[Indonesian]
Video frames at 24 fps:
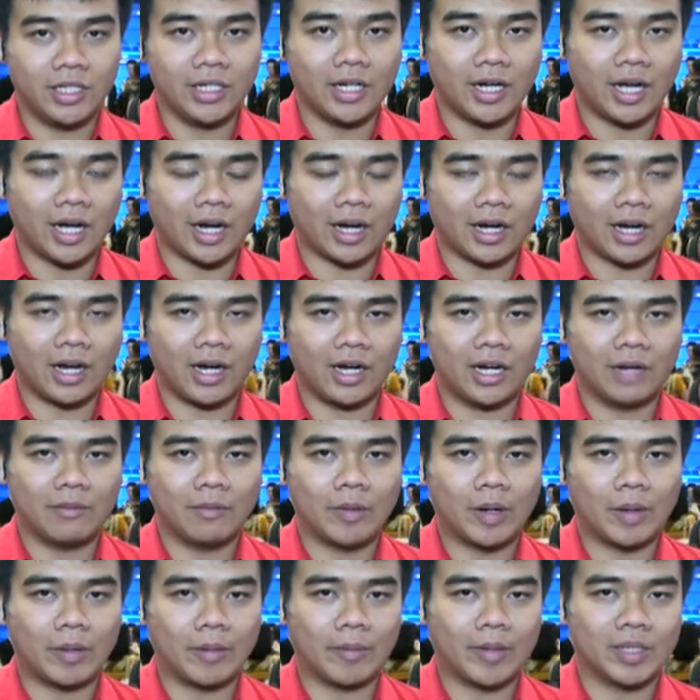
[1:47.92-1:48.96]
e karena ada
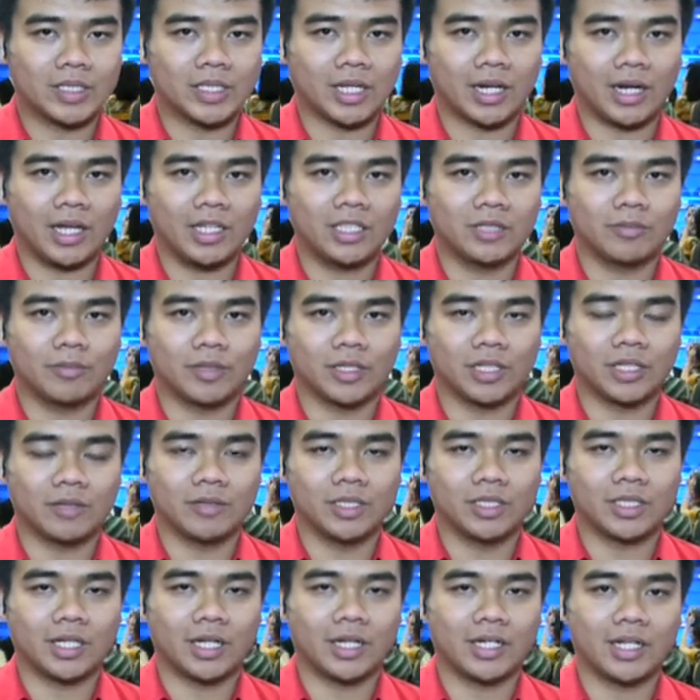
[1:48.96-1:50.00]
beberapa masalah seperti
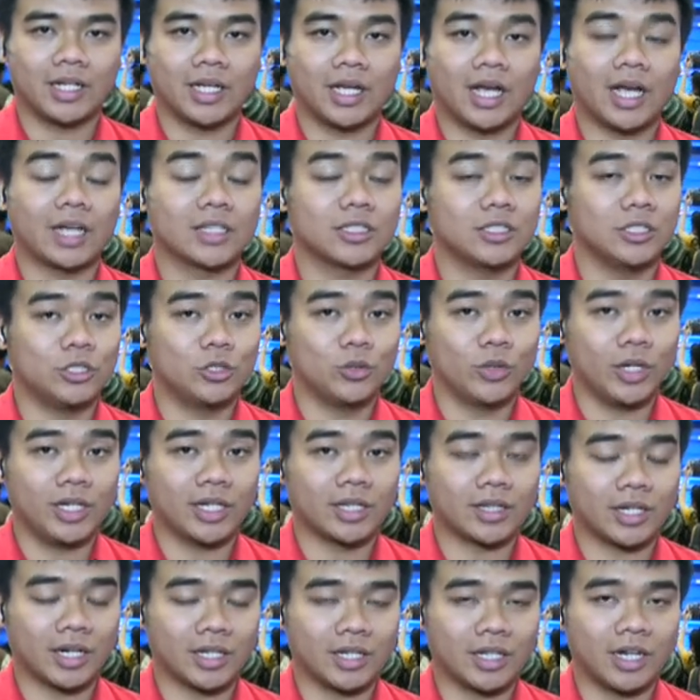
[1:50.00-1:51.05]
misalnya aksi jual
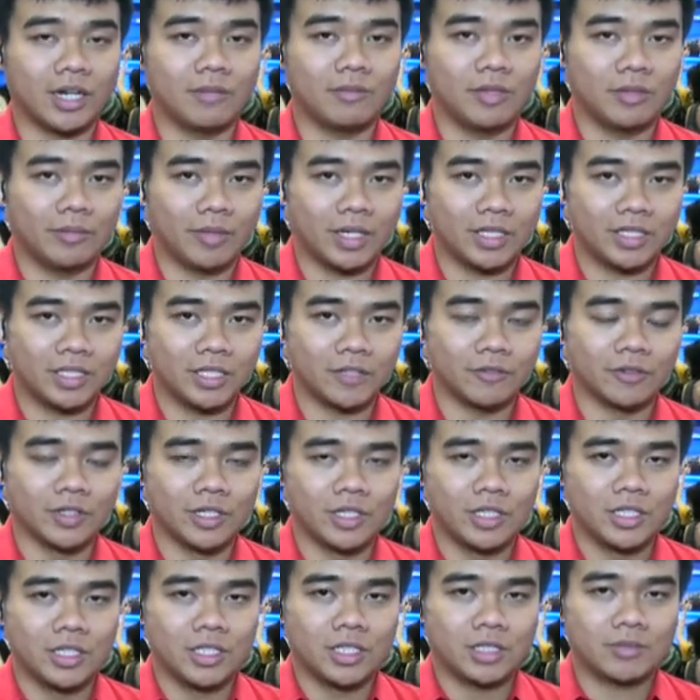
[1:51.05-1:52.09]
yang ternyata lebih masif.
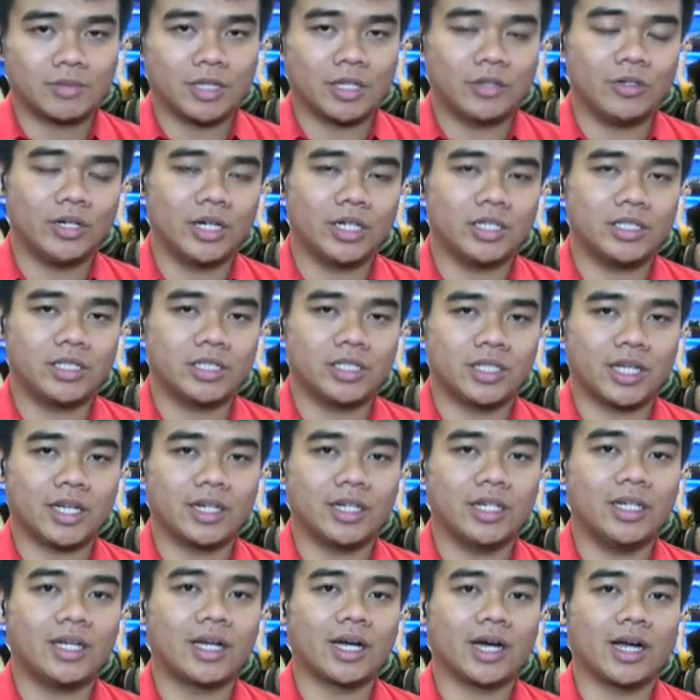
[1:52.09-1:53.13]
Sementara itu dari sisi
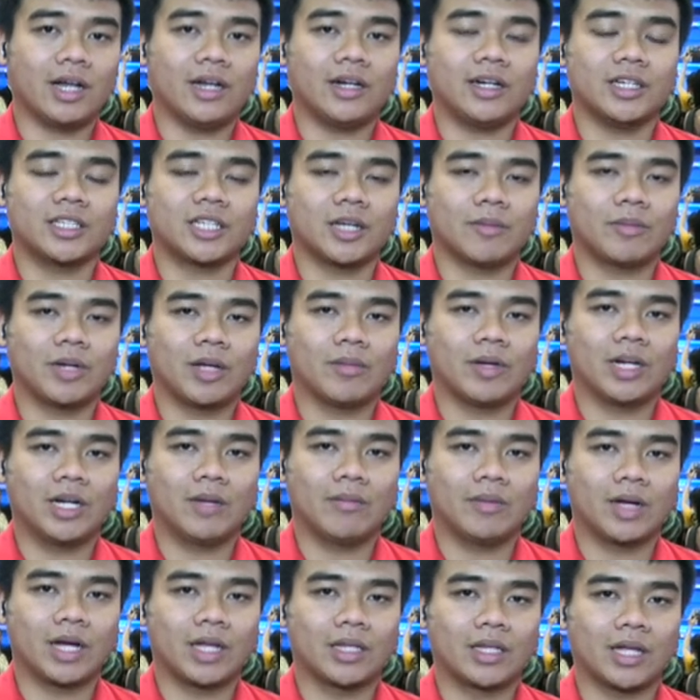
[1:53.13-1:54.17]
teknikal, Reza
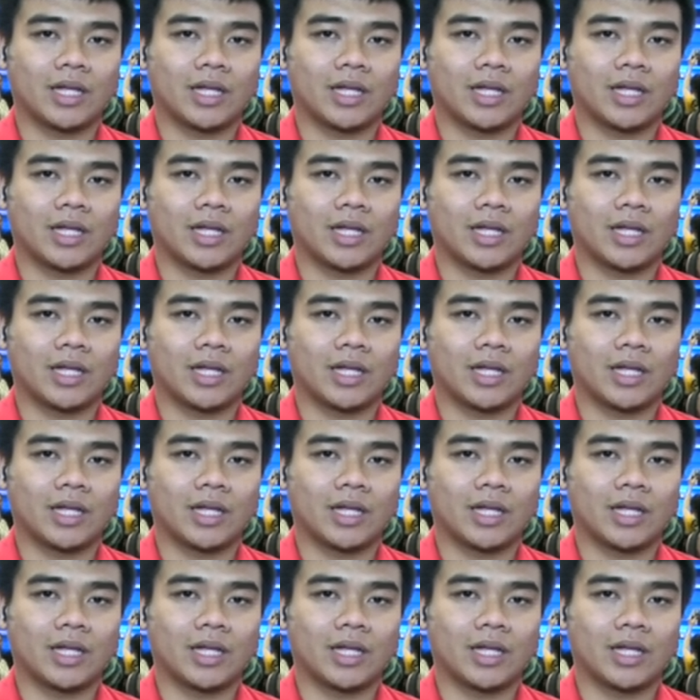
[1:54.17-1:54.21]
Priyambada